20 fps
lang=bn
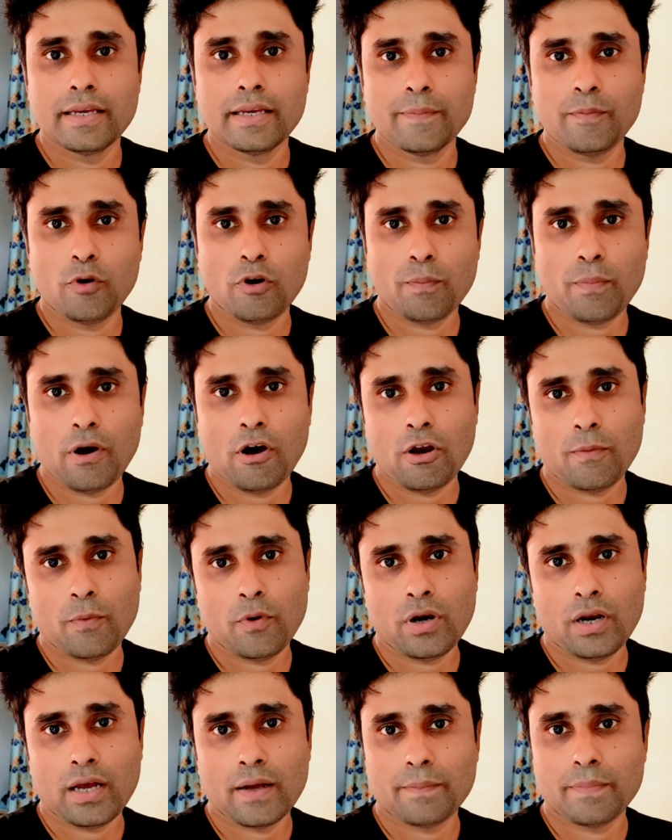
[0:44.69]
রিপোর্ট পাওয়ার
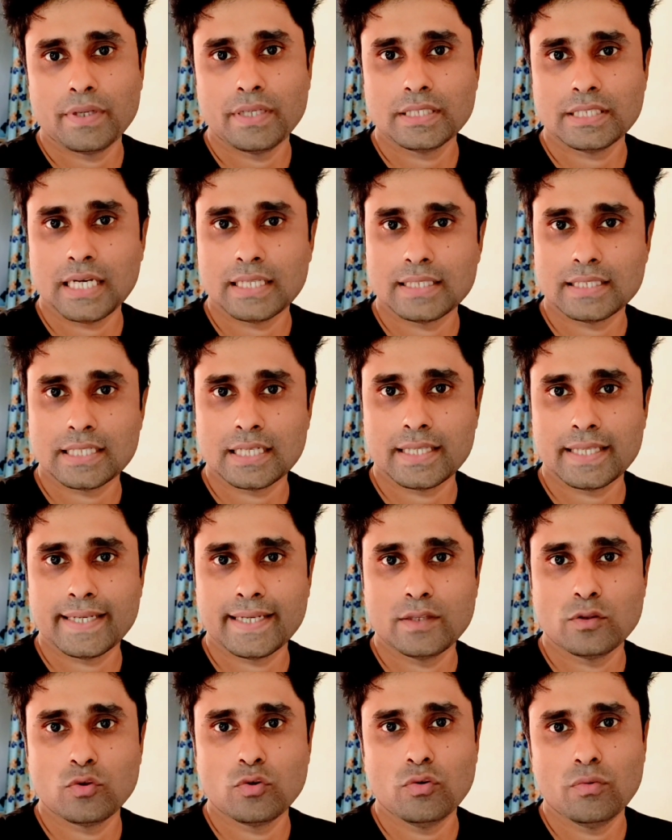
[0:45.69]
পর আপনি সাথে
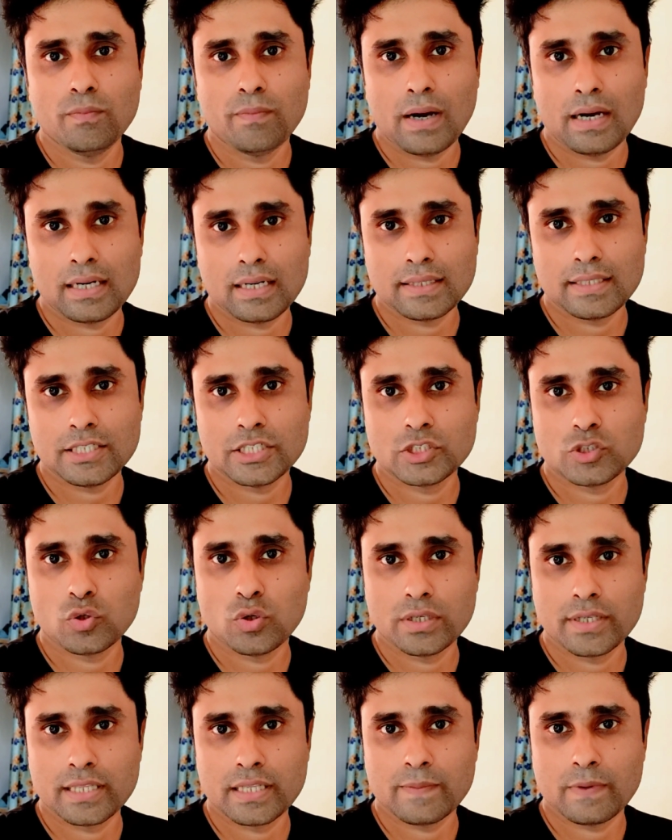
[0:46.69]
সাথেই কিন্তু বাংলাদেশ
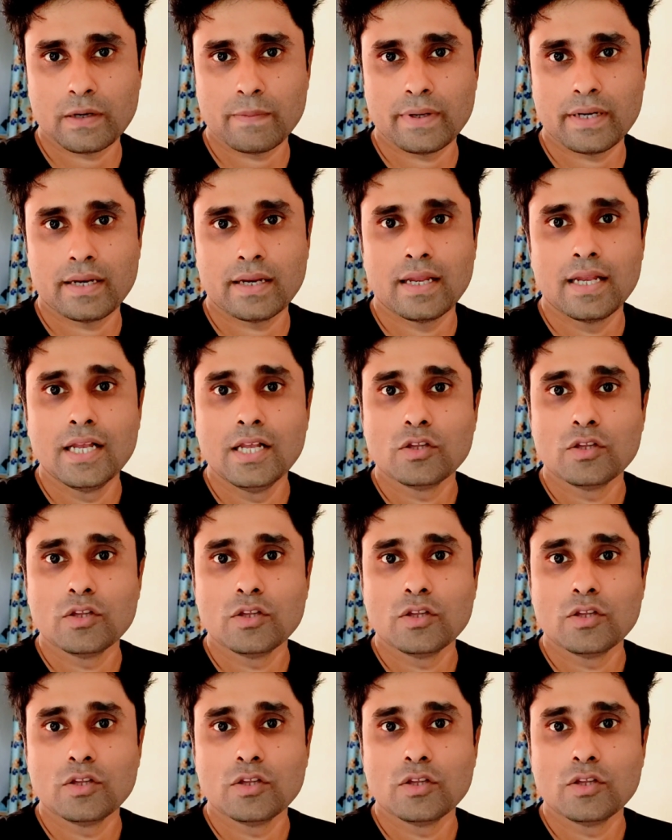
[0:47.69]
চলে যেতে পারবেন